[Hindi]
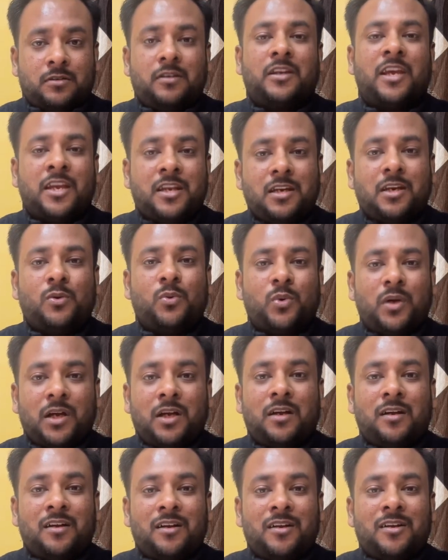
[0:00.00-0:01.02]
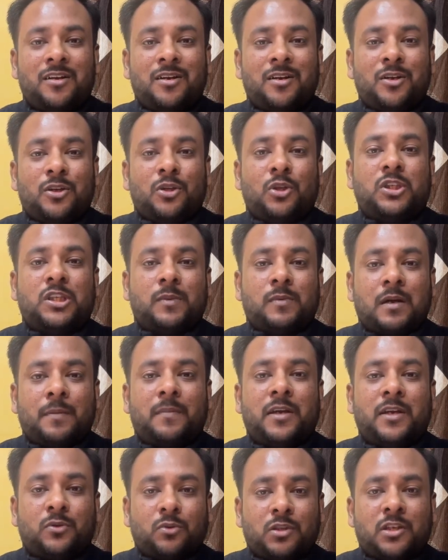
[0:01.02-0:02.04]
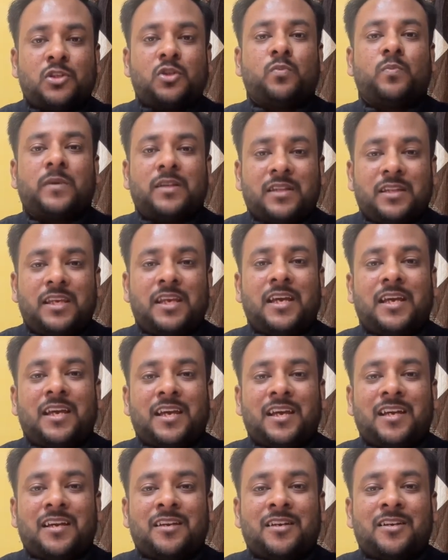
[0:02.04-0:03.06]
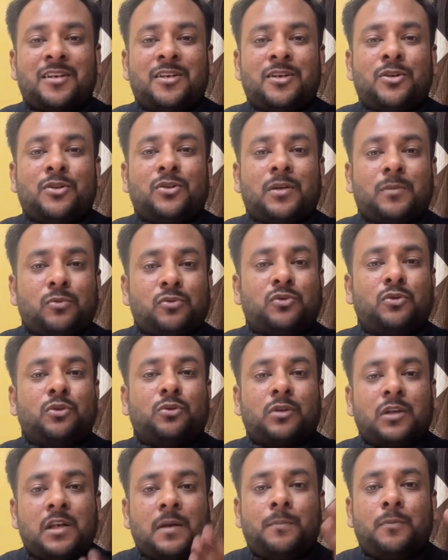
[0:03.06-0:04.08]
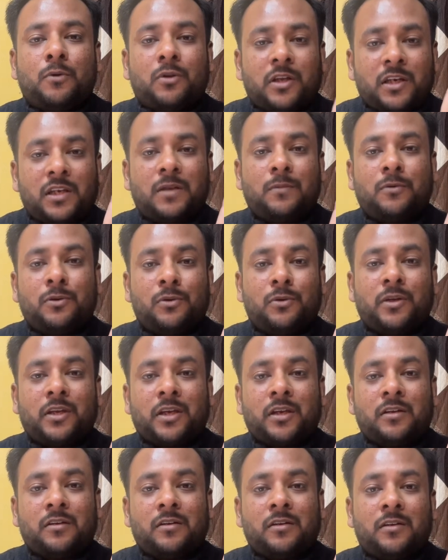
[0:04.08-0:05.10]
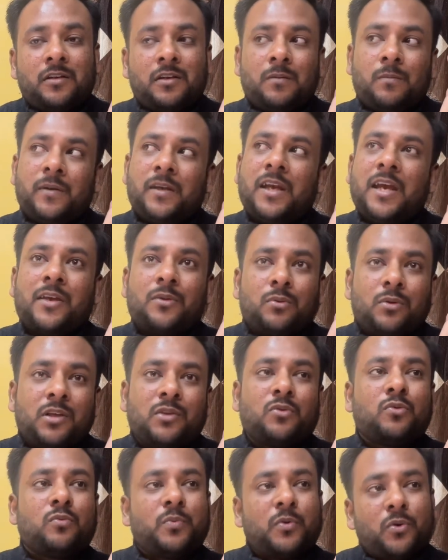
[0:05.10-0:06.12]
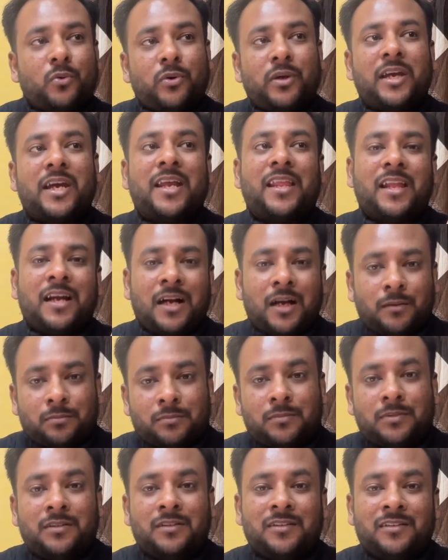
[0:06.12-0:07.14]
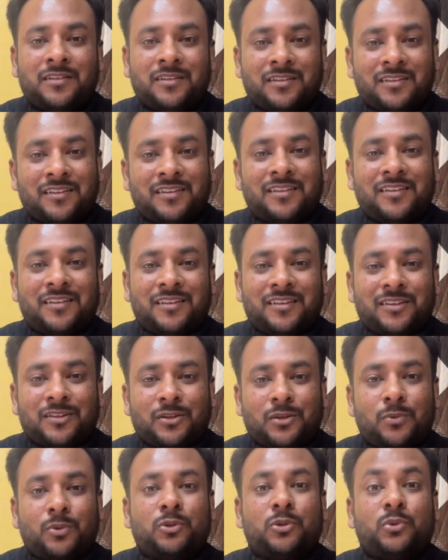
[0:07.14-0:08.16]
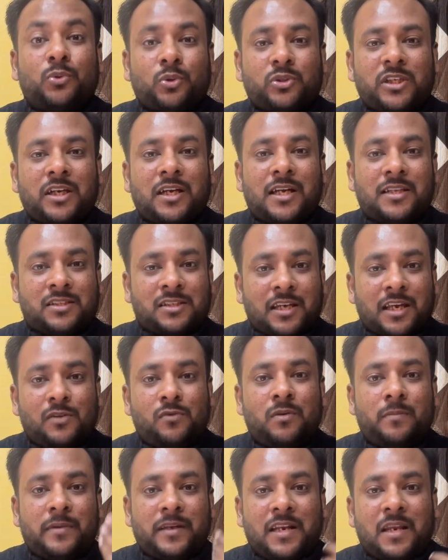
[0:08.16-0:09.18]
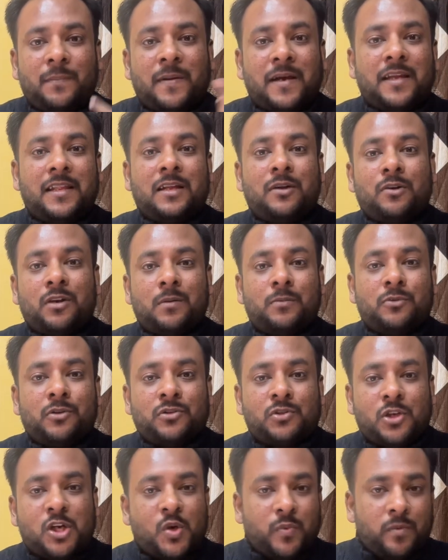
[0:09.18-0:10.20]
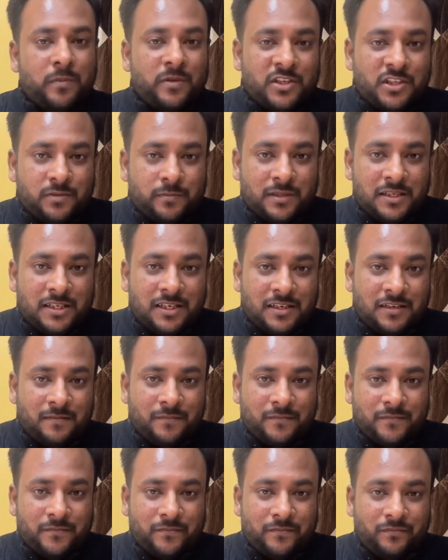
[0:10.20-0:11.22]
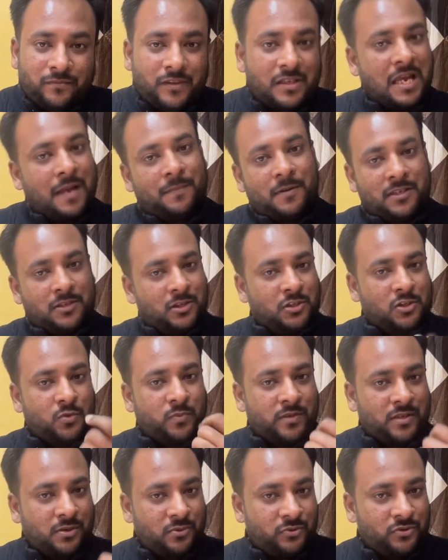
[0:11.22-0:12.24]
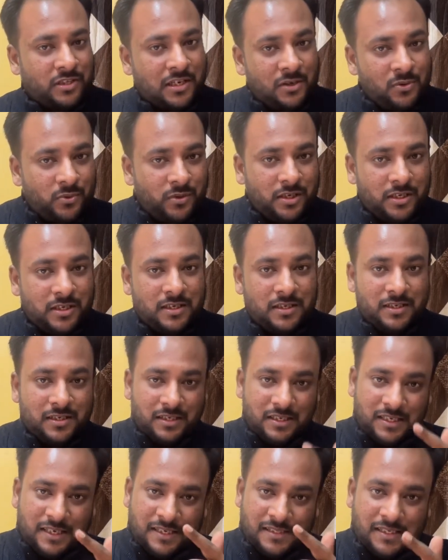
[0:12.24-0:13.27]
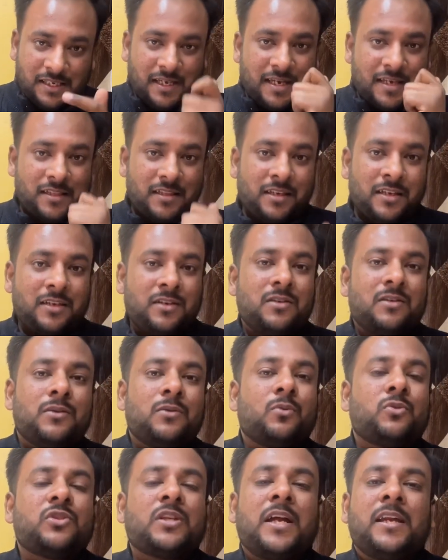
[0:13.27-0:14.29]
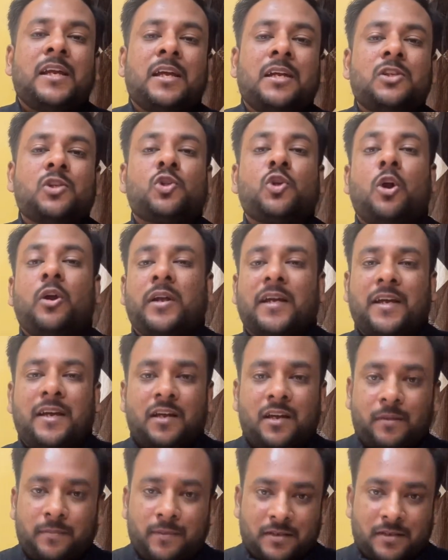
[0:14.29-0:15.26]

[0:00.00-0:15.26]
यही ना हुआ तो जब आपने एक सौ दस रुपये दिए तो उसको थोड़ी ना फ़ोन करके बोलोगे कि भैया एक सौ दस रुपये हो गया है दाम तो वो तो सोचेगा अच्छा ही हुआ मेरा ही फायदा हो गया मुझे सौ रुपये में चीज़ मिल गई आपका दस रुपये का नुकसान हो गया इसे कहते हैं नुकसान यहाँ शॉर्ट करने पे